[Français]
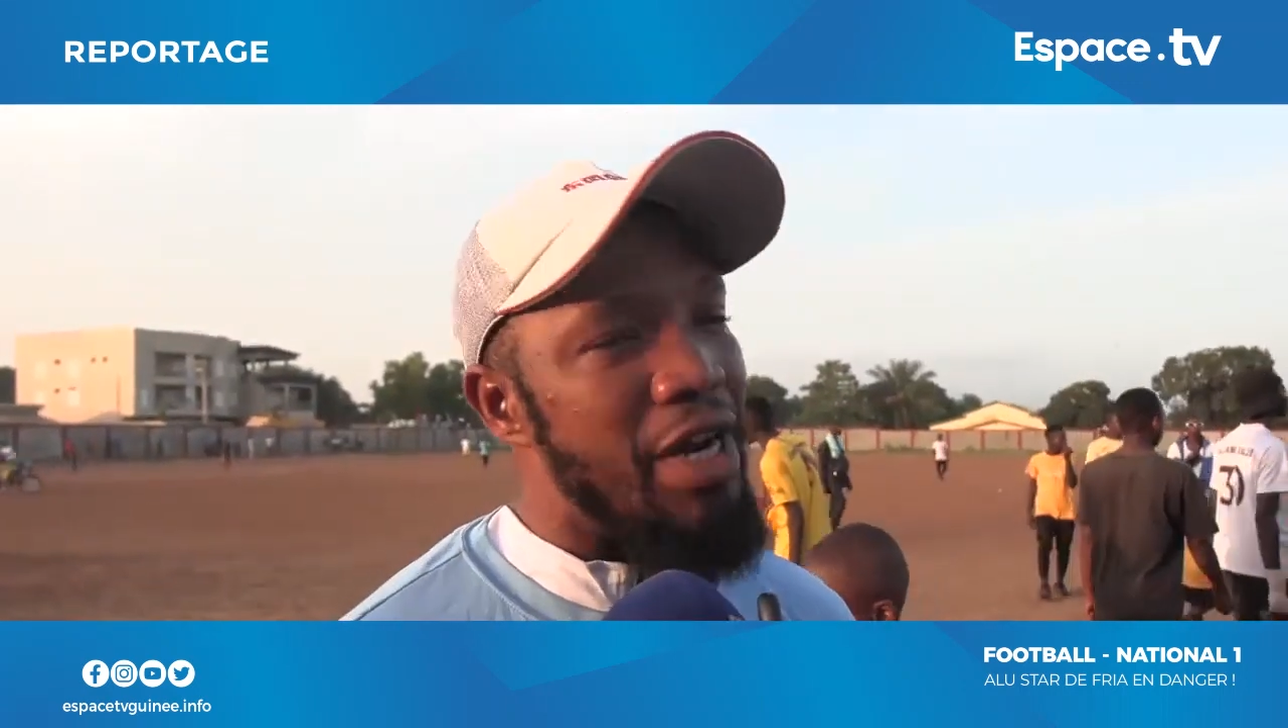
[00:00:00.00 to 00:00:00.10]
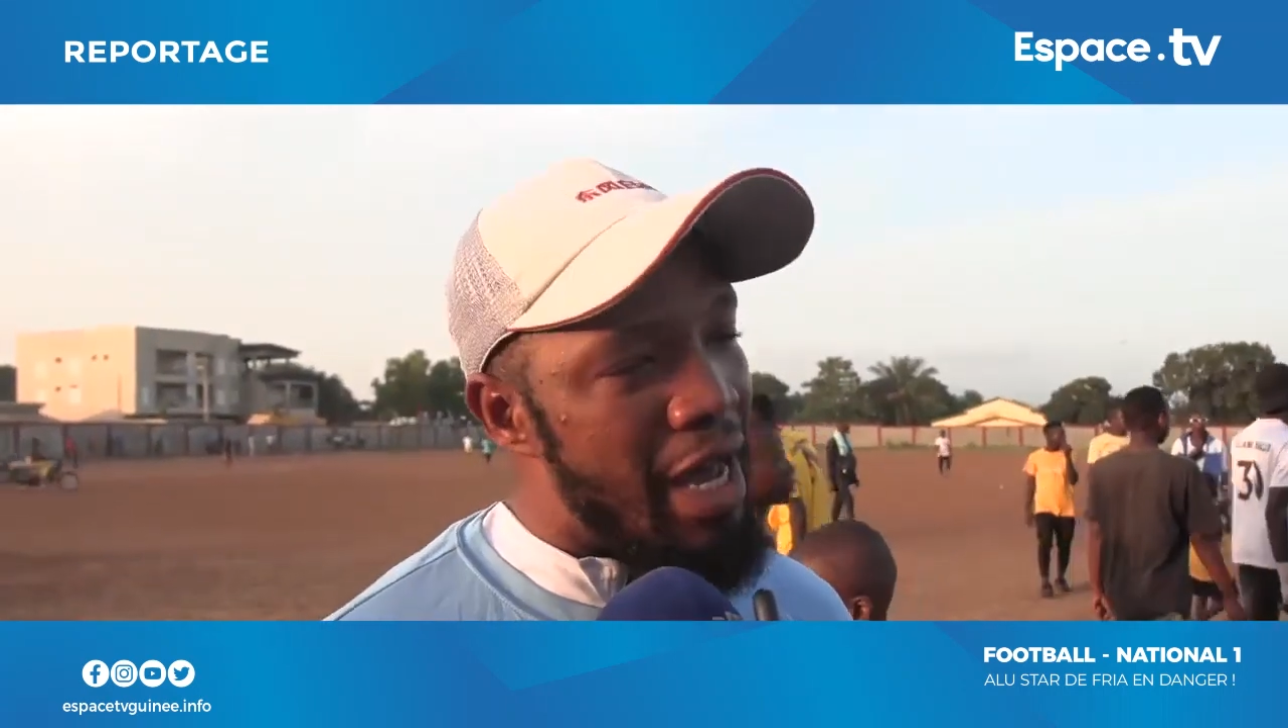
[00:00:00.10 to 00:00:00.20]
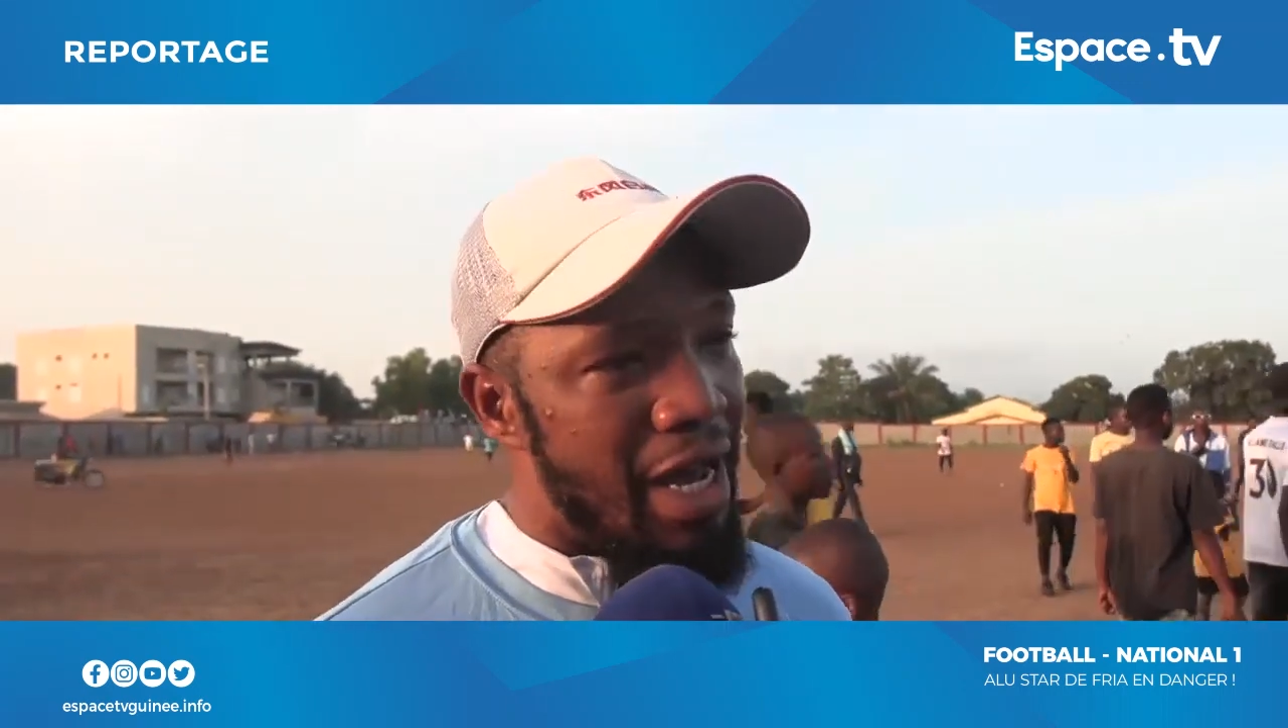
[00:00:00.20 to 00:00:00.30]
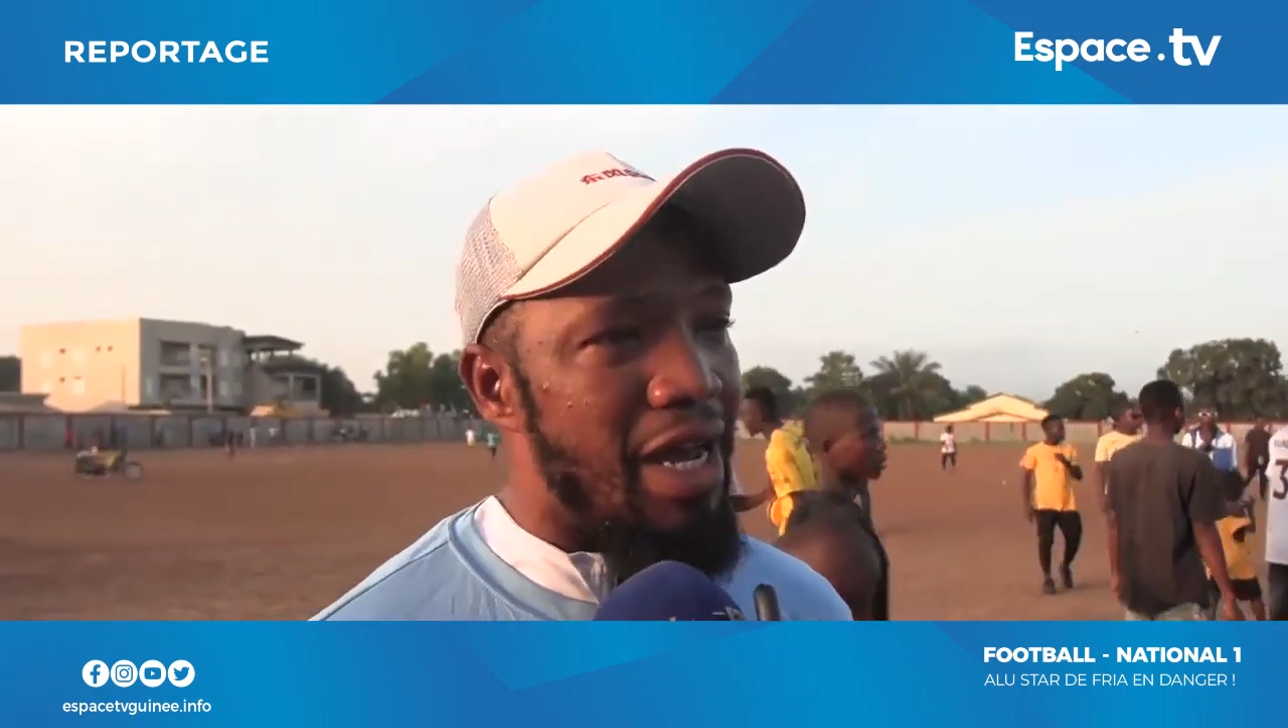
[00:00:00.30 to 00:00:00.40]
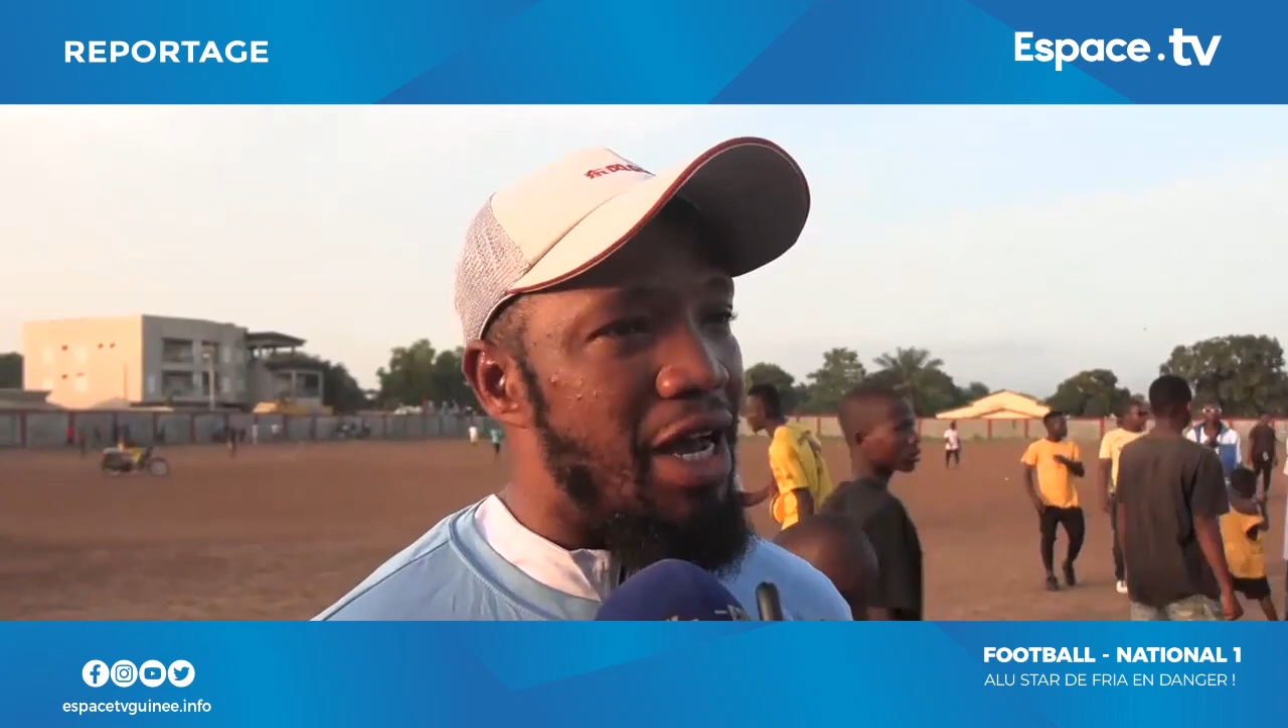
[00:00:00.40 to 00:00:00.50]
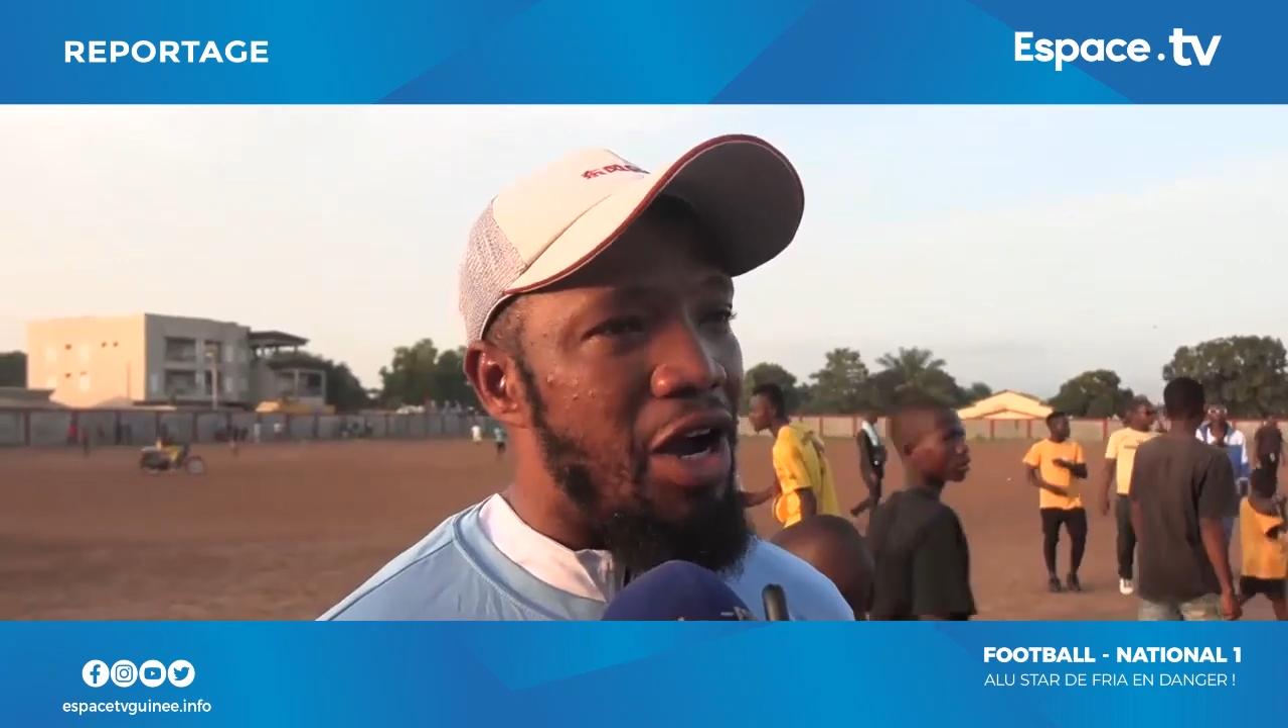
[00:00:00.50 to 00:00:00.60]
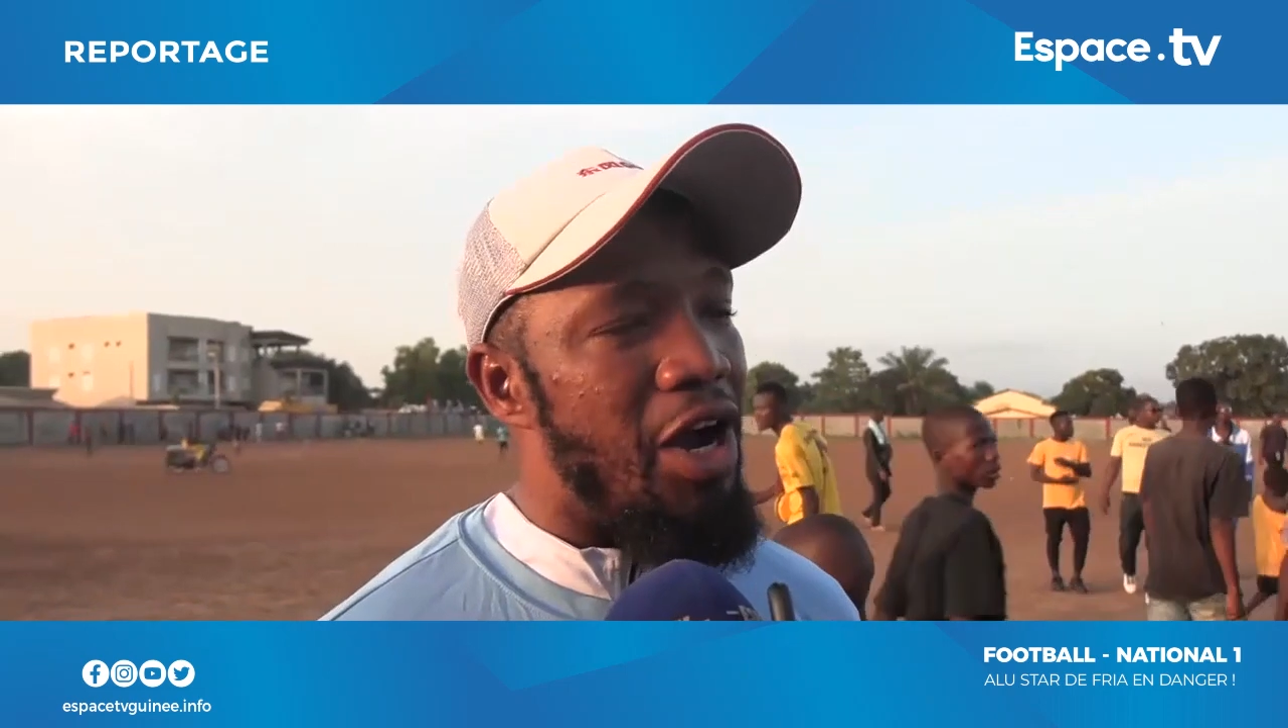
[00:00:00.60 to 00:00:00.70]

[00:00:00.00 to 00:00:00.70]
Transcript: on a,